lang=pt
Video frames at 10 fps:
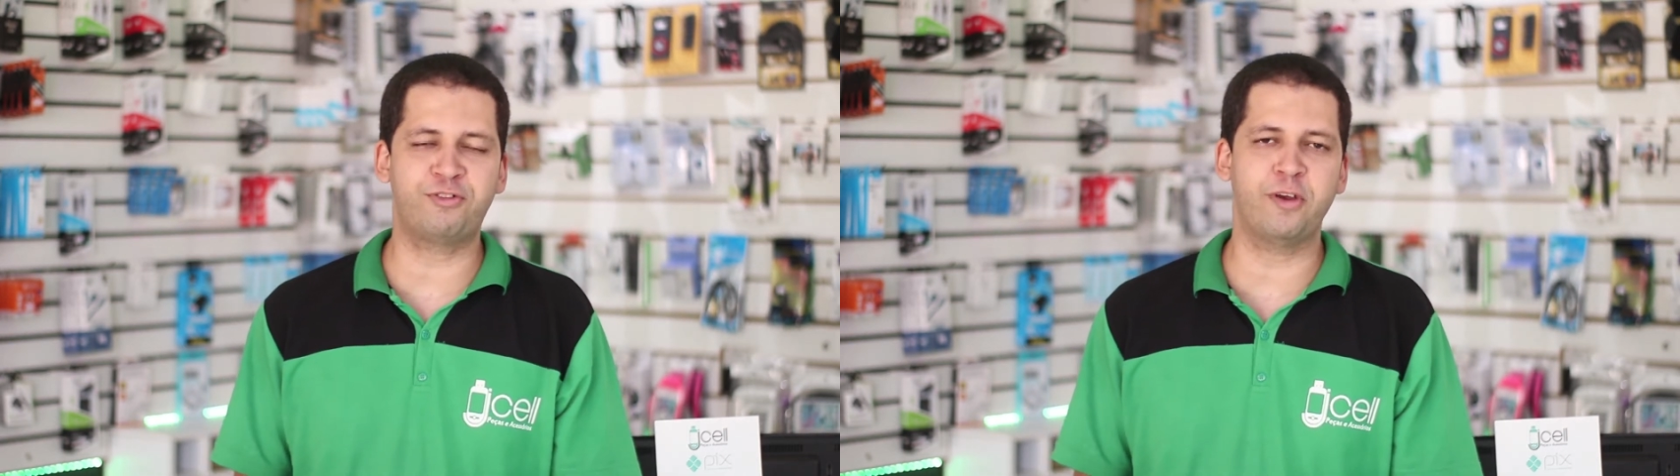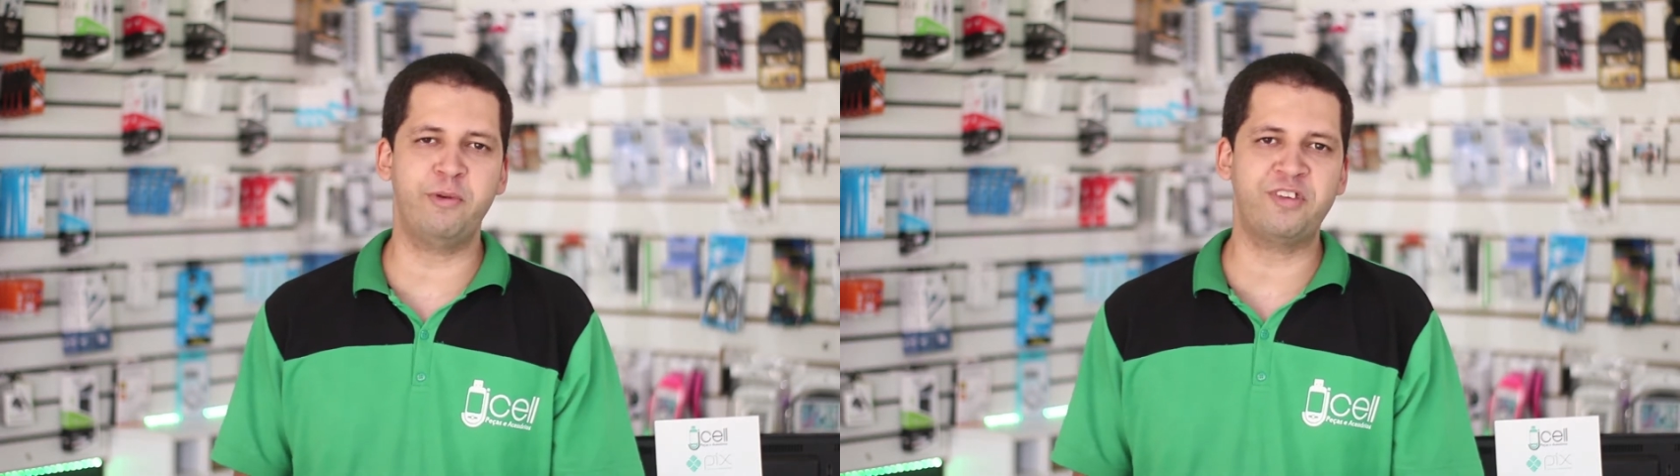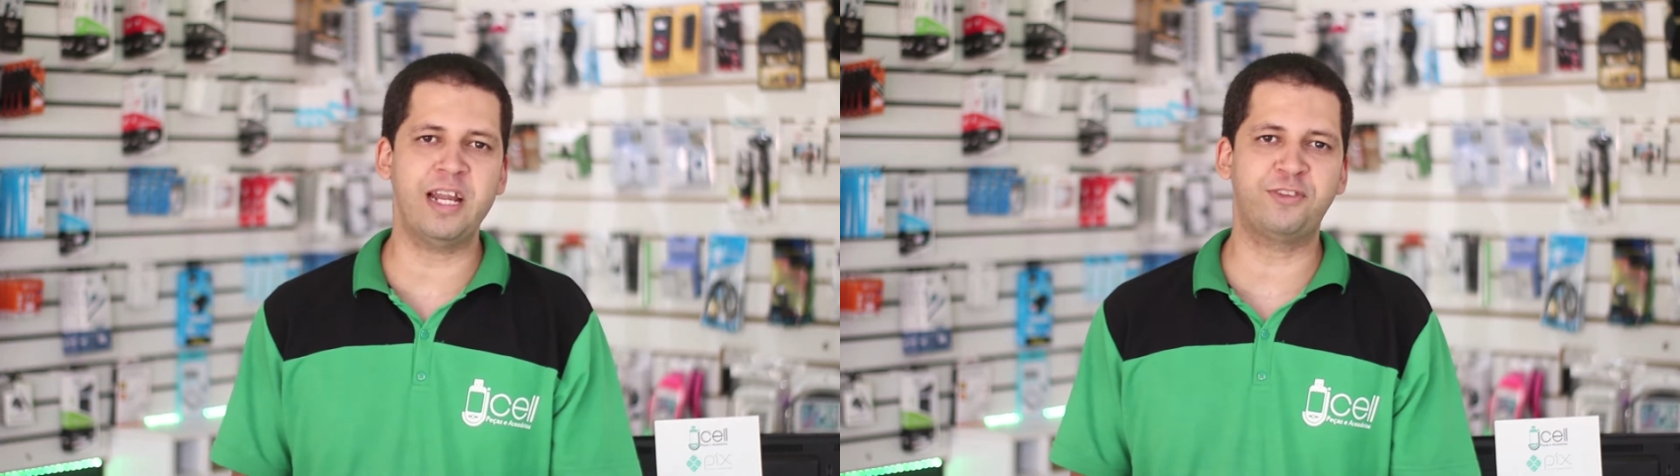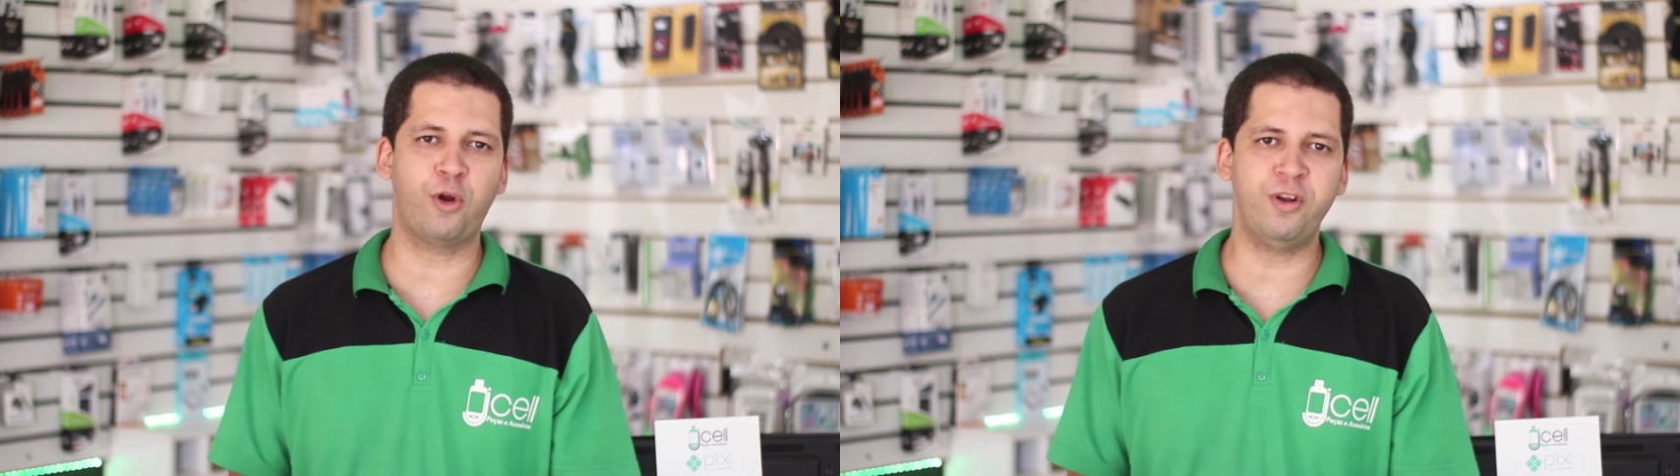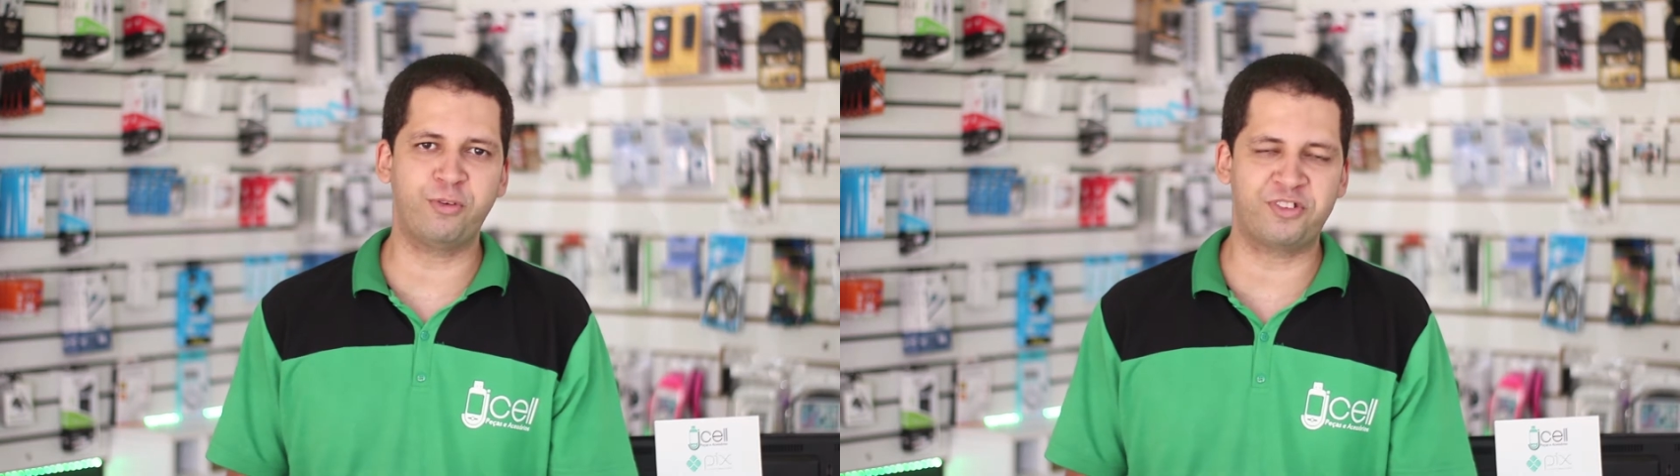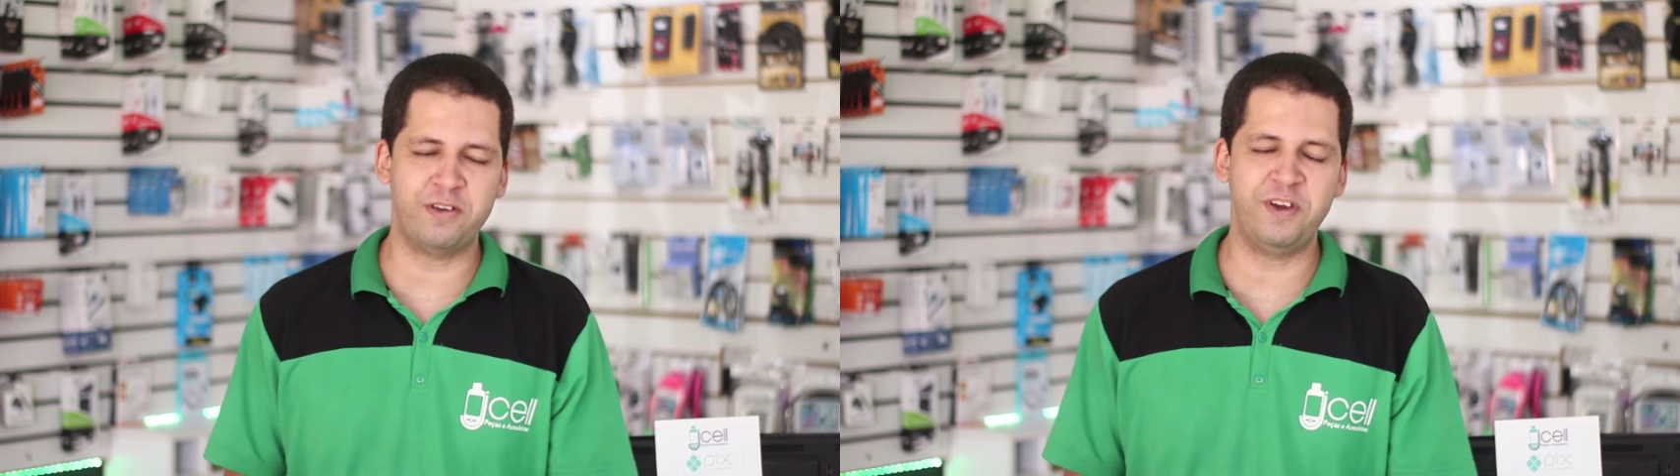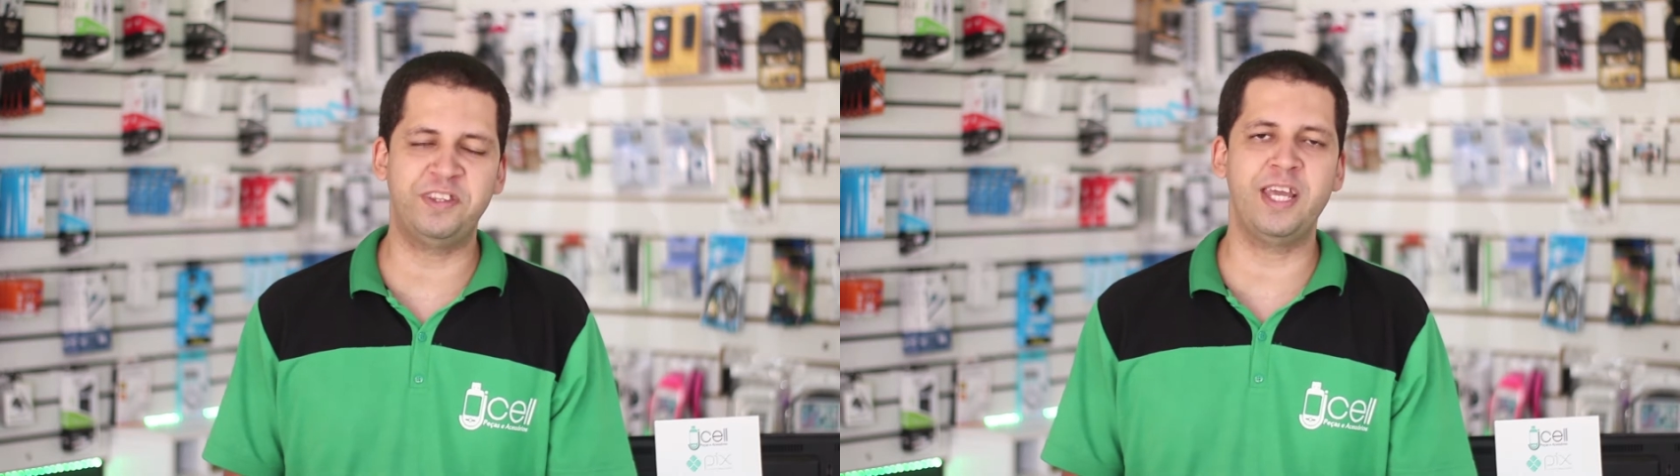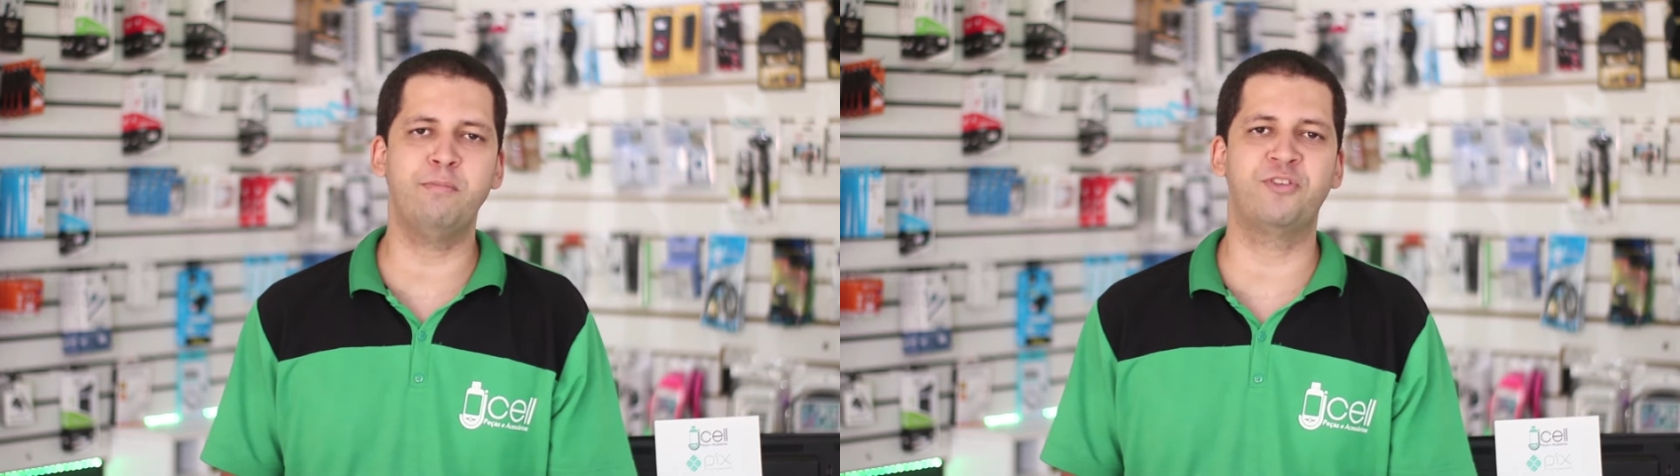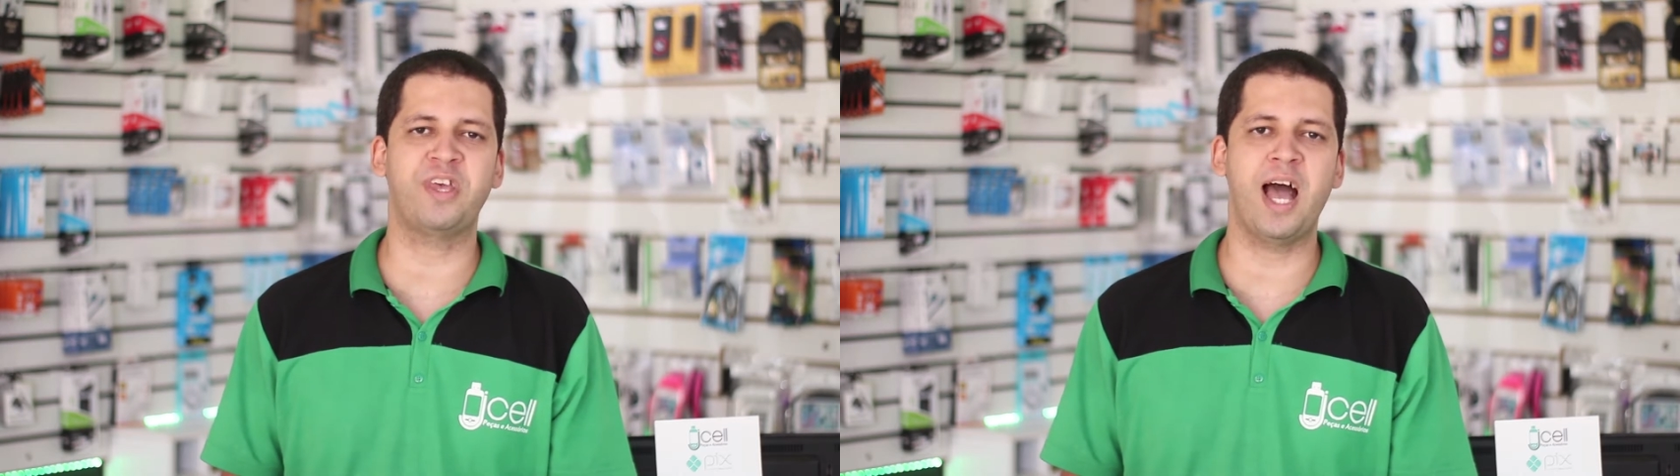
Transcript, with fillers: sobre os eletrônicos que vendemos